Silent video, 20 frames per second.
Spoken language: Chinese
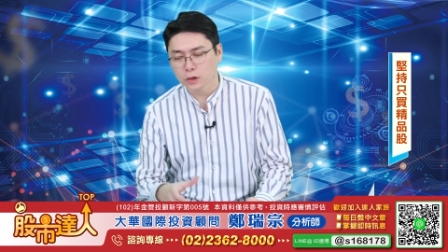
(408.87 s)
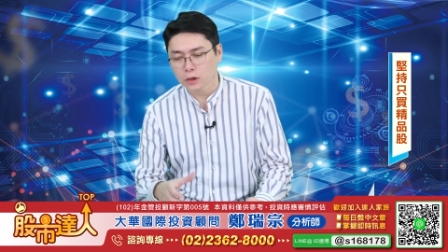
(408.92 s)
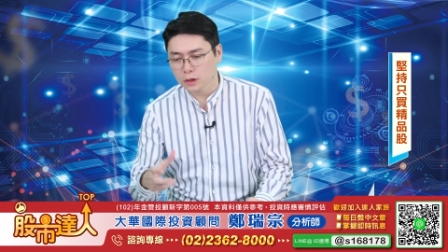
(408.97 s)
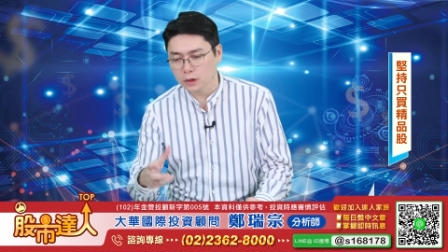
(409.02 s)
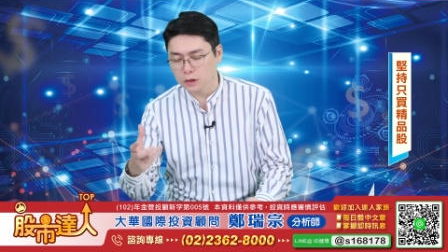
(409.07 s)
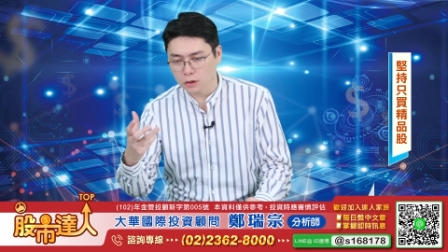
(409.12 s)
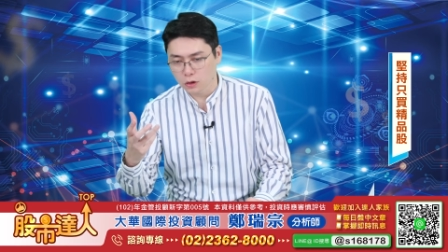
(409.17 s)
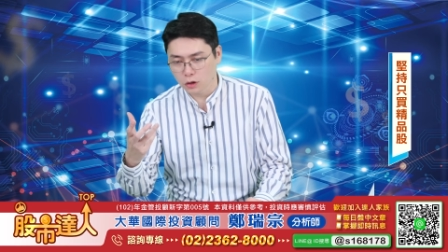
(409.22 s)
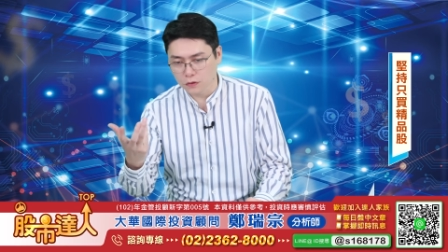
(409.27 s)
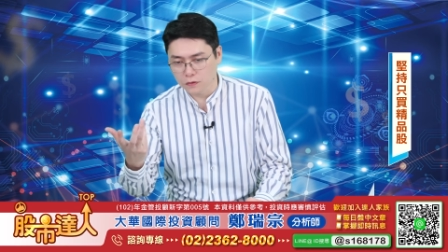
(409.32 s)

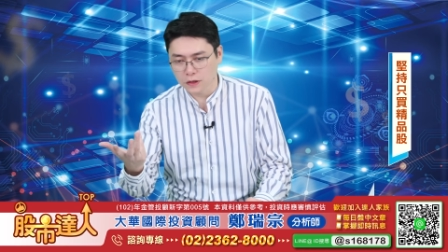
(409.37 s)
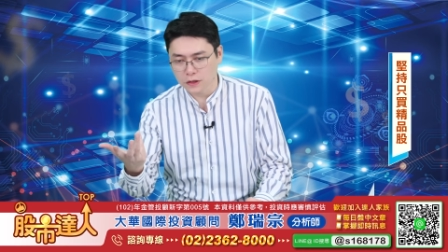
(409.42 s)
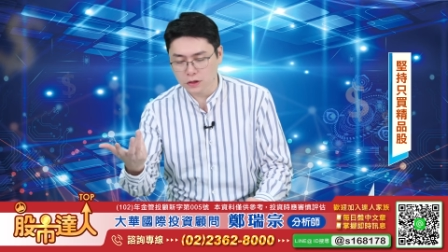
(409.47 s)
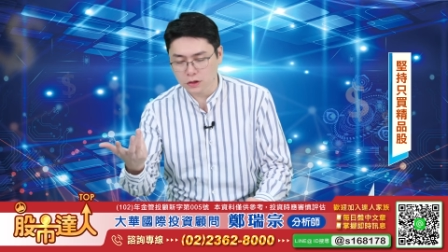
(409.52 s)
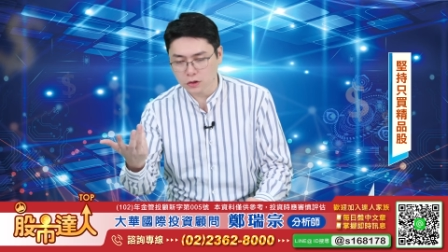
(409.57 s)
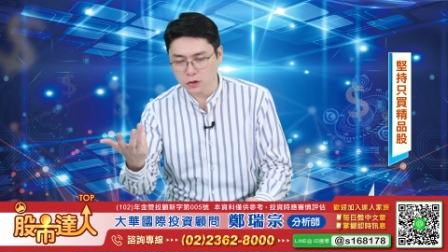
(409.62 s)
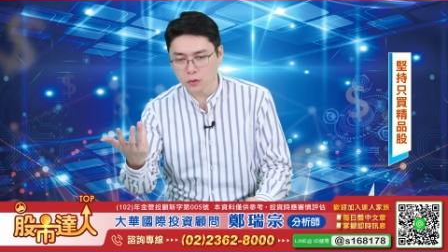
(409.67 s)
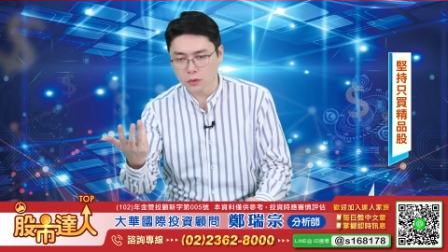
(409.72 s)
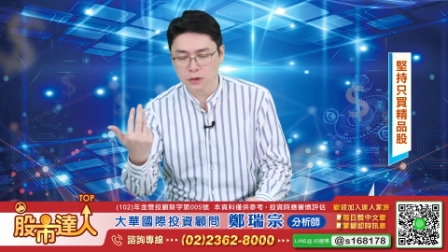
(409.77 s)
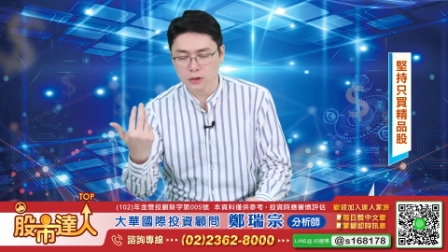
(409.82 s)
以六月份
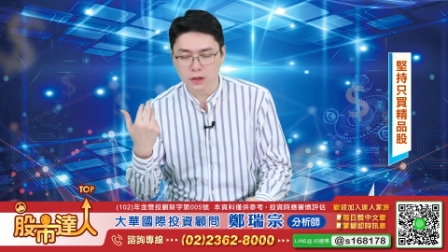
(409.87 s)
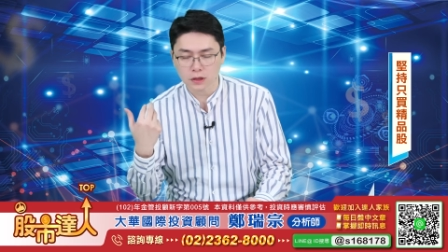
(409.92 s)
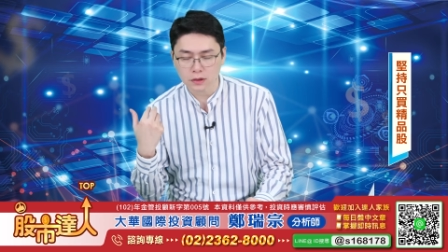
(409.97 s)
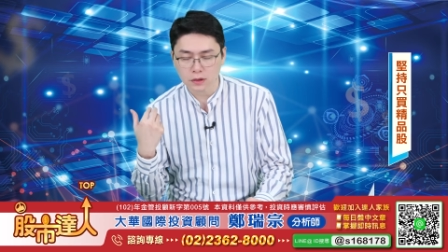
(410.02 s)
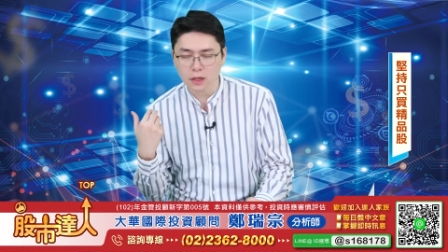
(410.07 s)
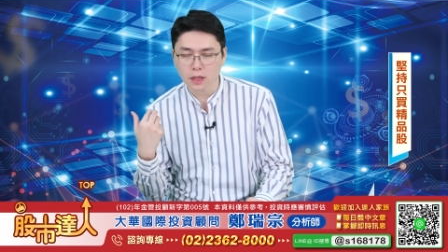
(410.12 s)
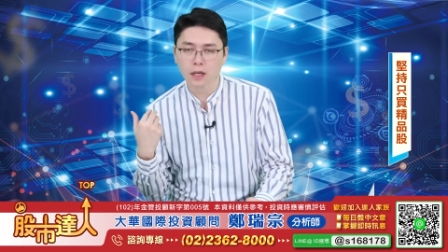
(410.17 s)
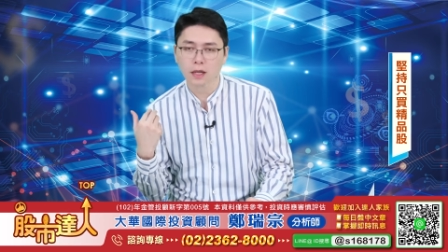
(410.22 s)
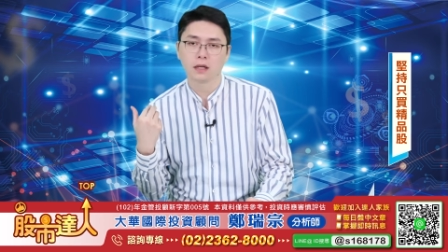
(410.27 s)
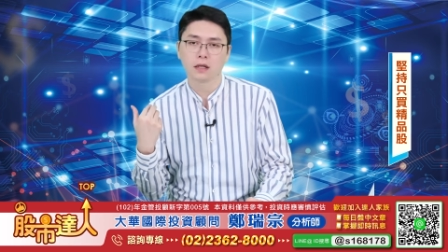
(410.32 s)
营收会成
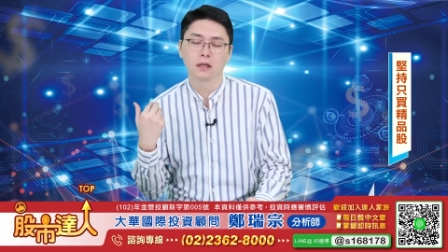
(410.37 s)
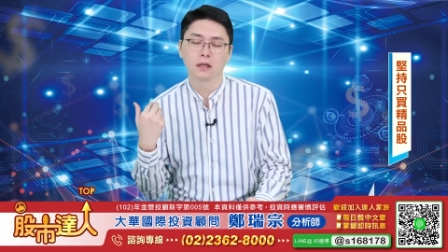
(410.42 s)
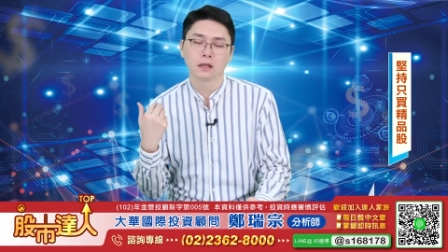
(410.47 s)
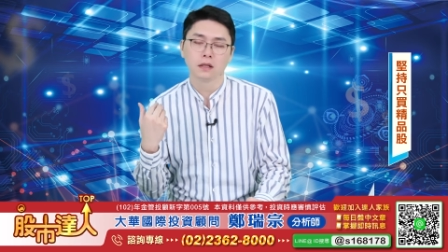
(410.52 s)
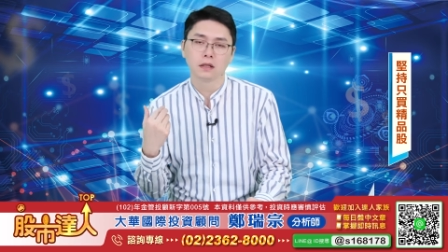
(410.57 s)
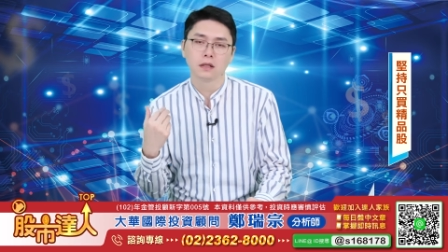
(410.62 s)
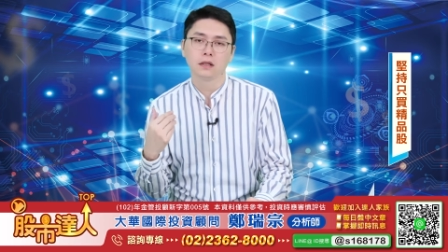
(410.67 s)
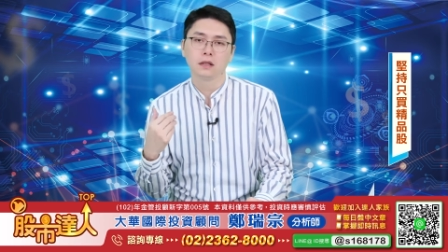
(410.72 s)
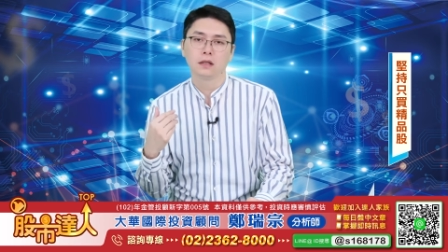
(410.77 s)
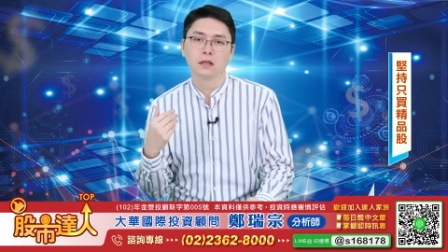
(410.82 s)
长，
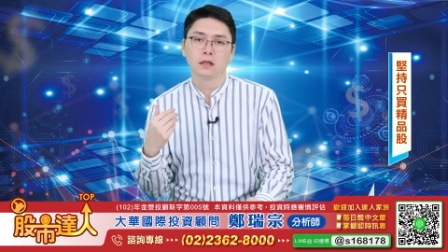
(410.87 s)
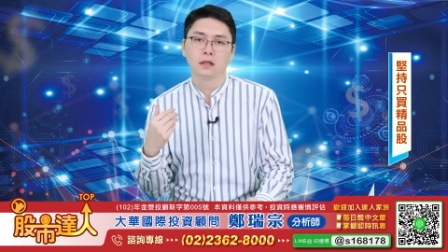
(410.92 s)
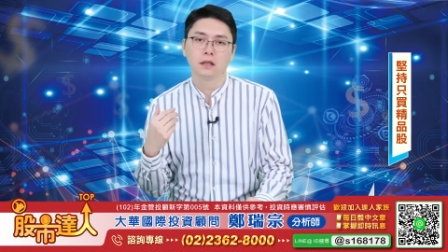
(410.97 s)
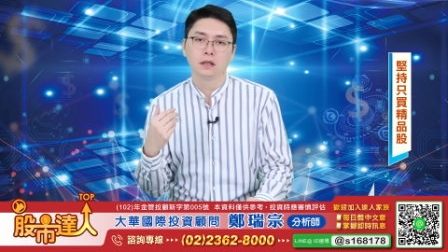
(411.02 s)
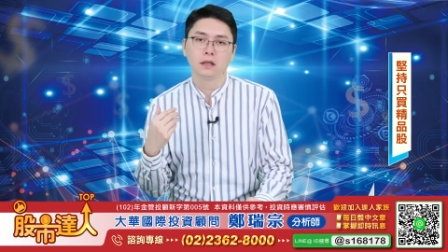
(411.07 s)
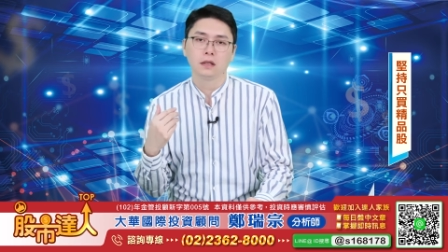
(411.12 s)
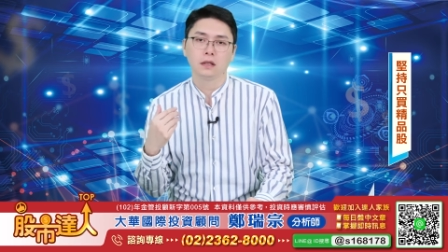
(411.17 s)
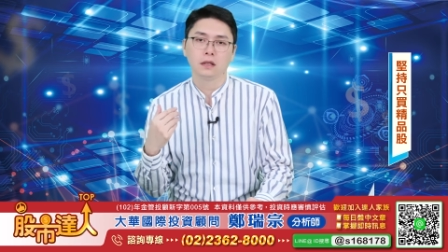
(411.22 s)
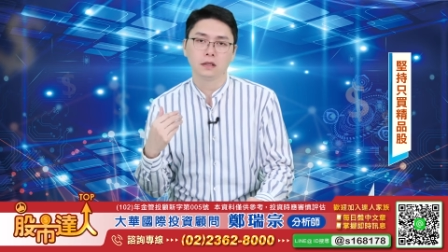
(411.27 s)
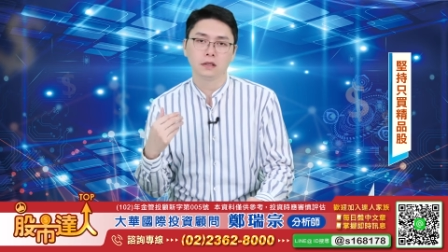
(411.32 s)

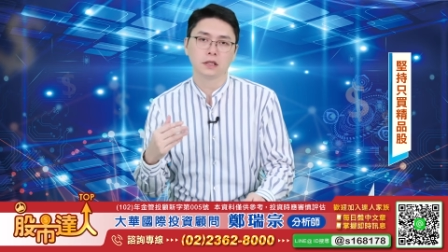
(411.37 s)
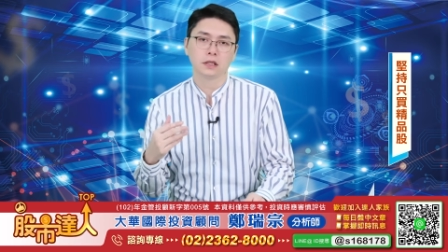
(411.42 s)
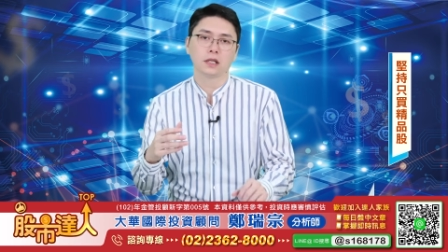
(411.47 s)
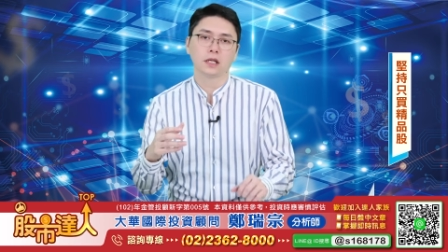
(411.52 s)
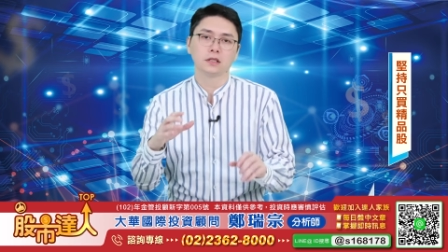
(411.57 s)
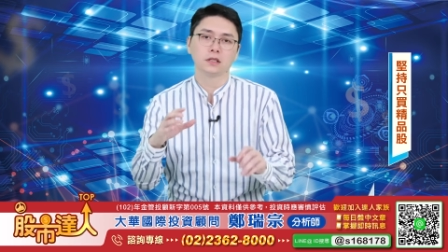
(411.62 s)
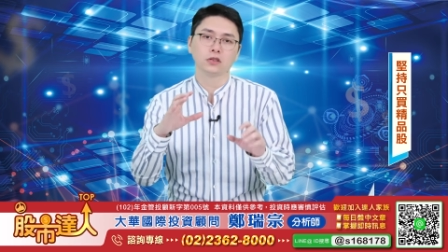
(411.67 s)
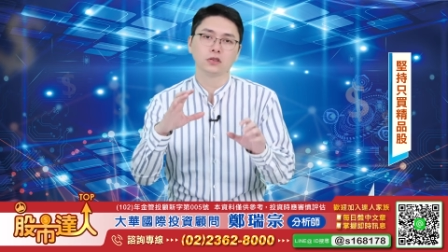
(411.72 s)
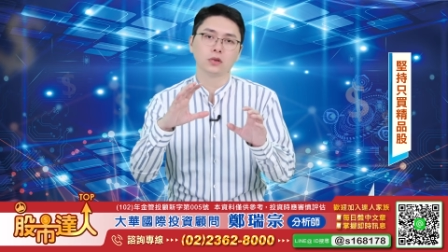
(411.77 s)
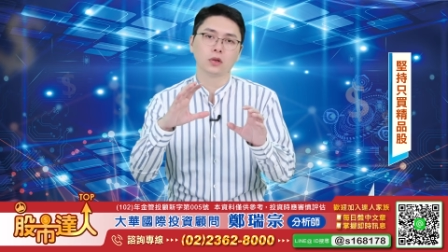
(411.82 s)
而且
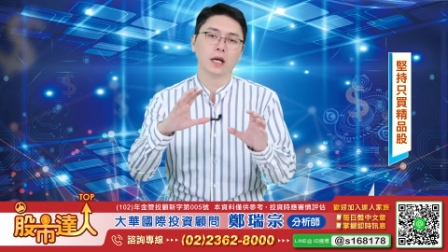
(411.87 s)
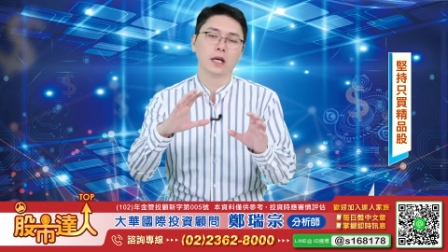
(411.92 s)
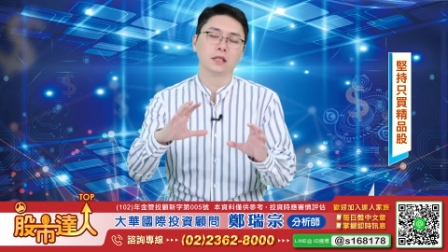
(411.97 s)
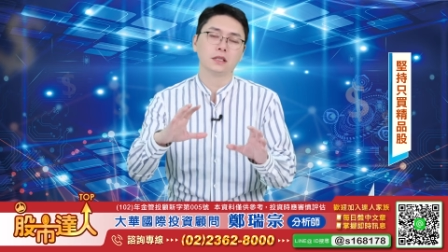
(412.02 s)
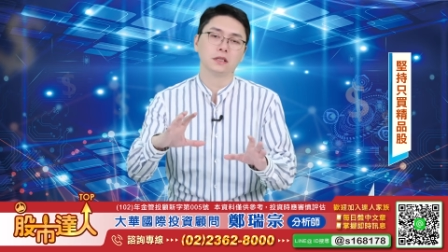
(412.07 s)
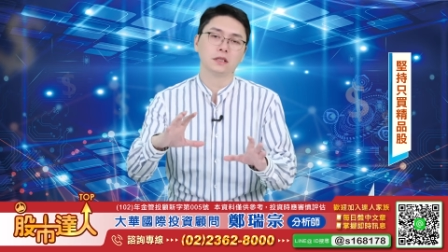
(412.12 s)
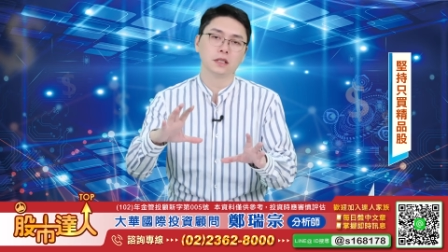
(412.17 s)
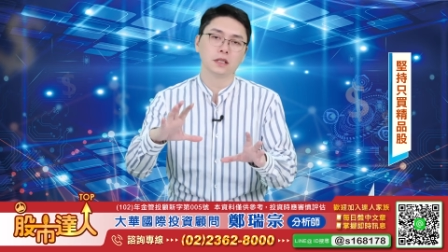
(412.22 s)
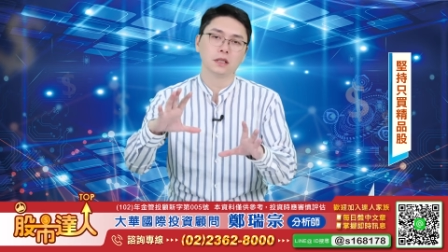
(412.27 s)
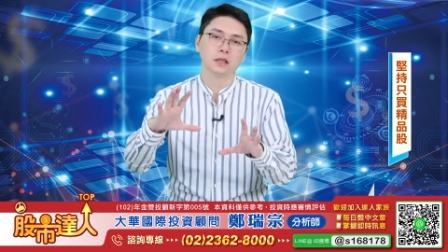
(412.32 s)
它是率
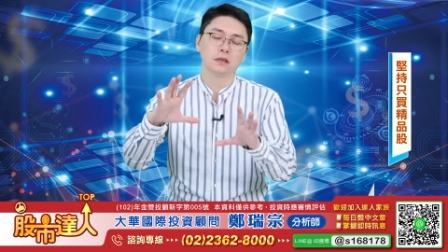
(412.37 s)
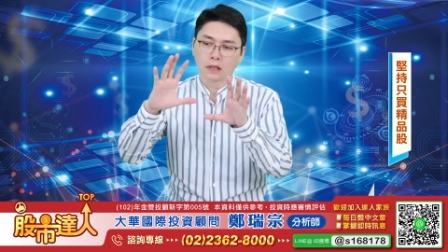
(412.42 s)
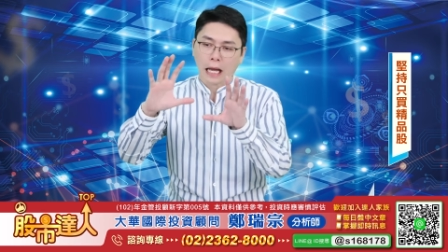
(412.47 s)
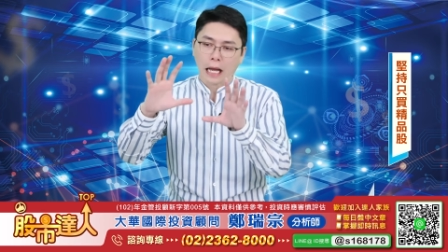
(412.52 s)
先